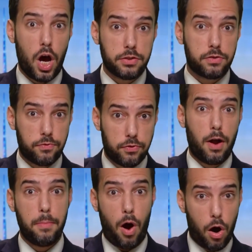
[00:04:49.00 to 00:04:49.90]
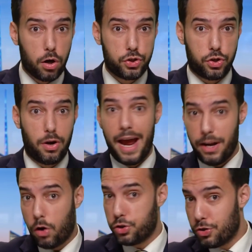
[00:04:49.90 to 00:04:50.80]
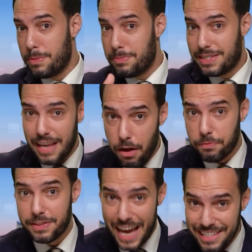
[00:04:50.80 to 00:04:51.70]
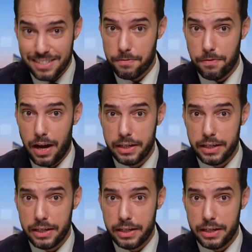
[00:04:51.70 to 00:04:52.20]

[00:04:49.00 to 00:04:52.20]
chỉ xuất phát từ Archer, và bản thân Archer đã khai rằng